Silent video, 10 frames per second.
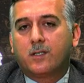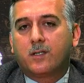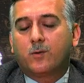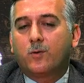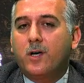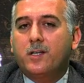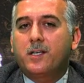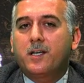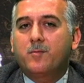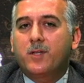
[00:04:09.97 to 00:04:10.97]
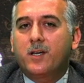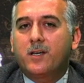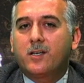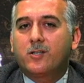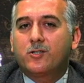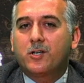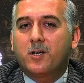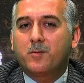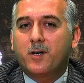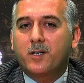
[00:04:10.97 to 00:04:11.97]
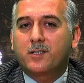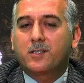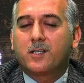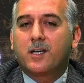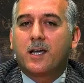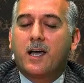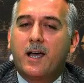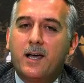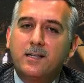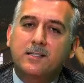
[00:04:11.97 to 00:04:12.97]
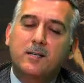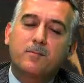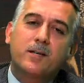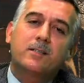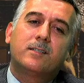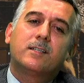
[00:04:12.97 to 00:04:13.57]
Kur'an-ı Kerim'de Cenab-ı Hak her zaman